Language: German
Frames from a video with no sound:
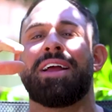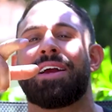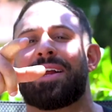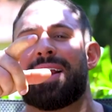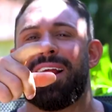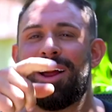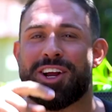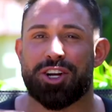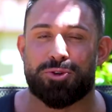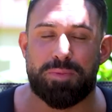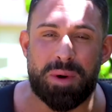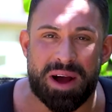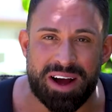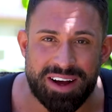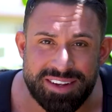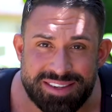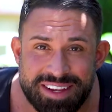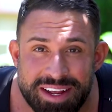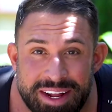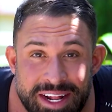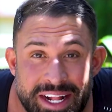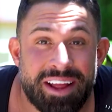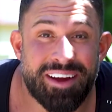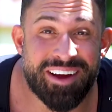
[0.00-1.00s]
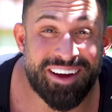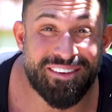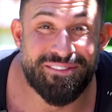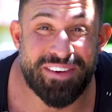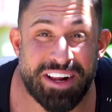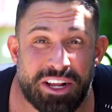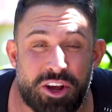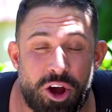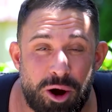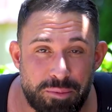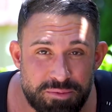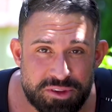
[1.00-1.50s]
Kleiner Spaß. Äh,
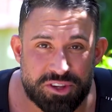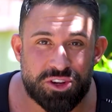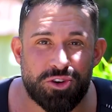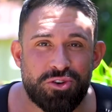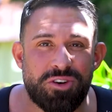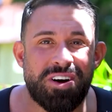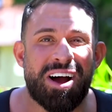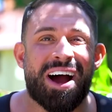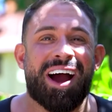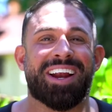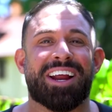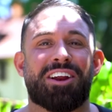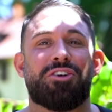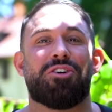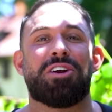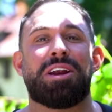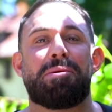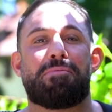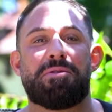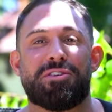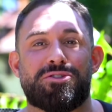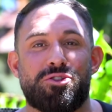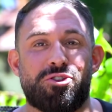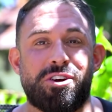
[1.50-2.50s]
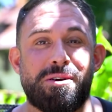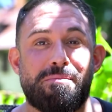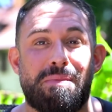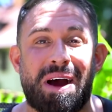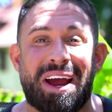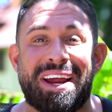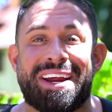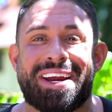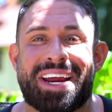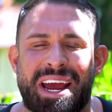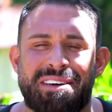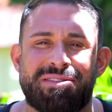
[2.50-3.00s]
willkommen zu einer neuen Episode
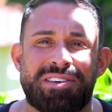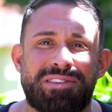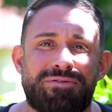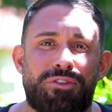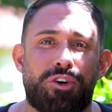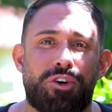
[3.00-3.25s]
bei Kevin